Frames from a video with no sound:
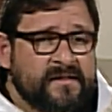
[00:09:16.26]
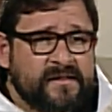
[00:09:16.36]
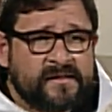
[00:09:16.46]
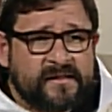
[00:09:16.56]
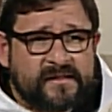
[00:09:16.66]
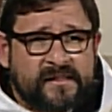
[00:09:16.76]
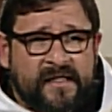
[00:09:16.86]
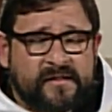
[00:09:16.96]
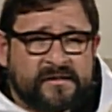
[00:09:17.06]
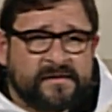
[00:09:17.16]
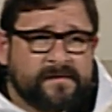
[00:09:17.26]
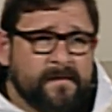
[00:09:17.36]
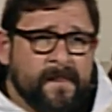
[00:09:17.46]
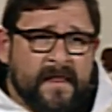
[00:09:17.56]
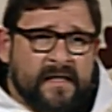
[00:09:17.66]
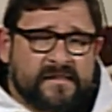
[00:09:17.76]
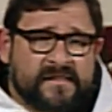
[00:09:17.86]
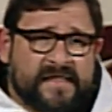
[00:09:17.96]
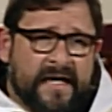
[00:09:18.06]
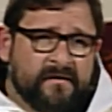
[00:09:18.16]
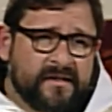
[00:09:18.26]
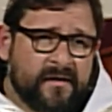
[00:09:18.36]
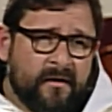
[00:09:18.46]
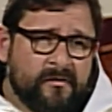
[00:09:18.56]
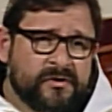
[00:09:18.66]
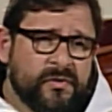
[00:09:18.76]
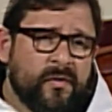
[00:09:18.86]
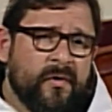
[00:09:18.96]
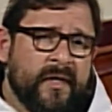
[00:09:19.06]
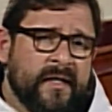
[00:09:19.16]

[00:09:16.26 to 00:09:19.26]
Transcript: Por eso el apóstol Santiago nos dice en sus cartas,